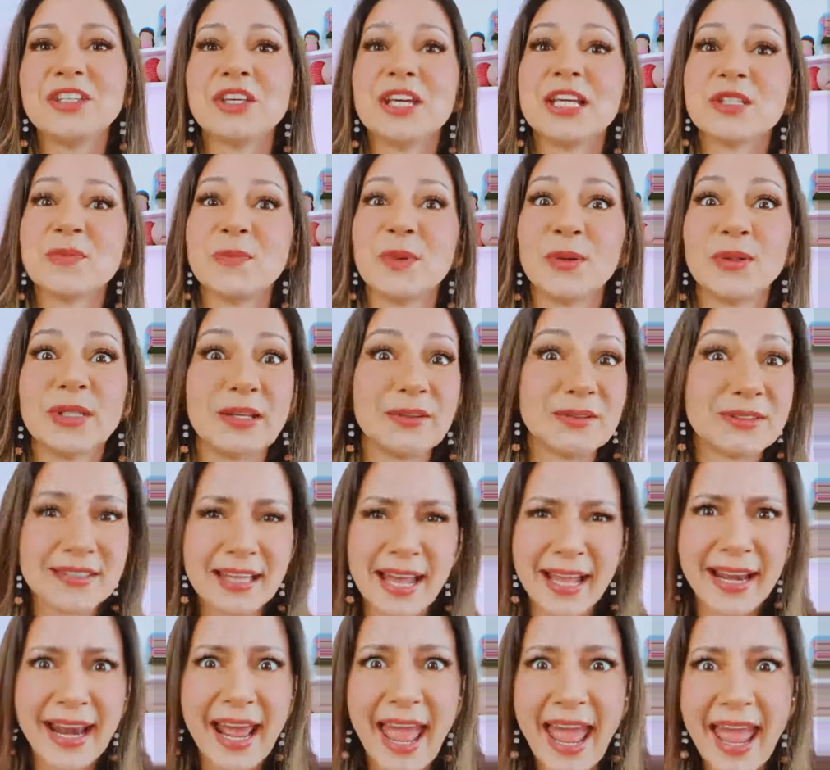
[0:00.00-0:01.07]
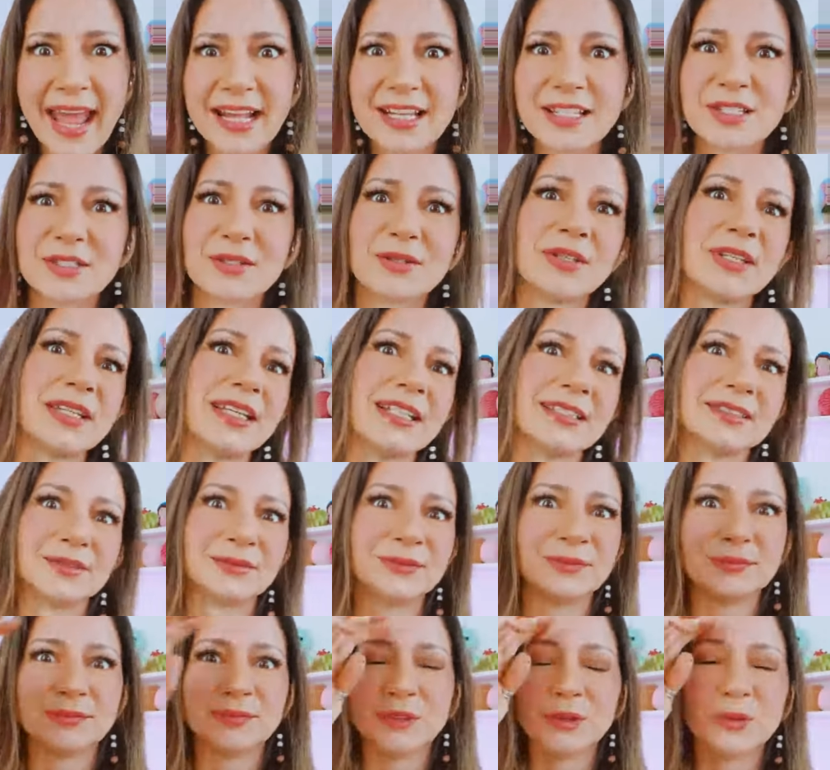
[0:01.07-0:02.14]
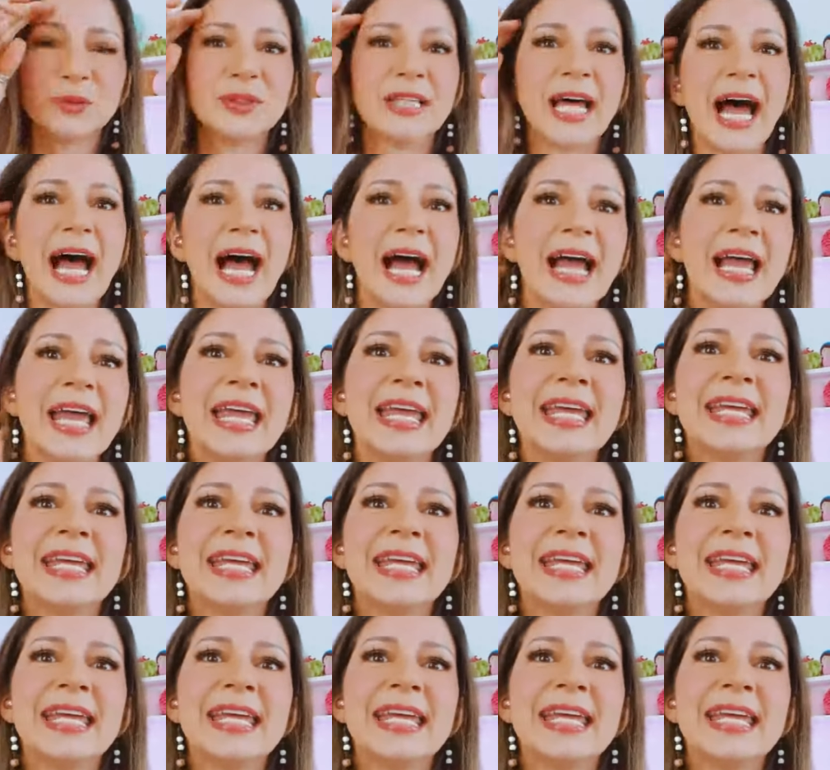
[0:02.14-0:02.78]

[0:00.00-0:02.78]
De responder os directs, gurias, não, não dá.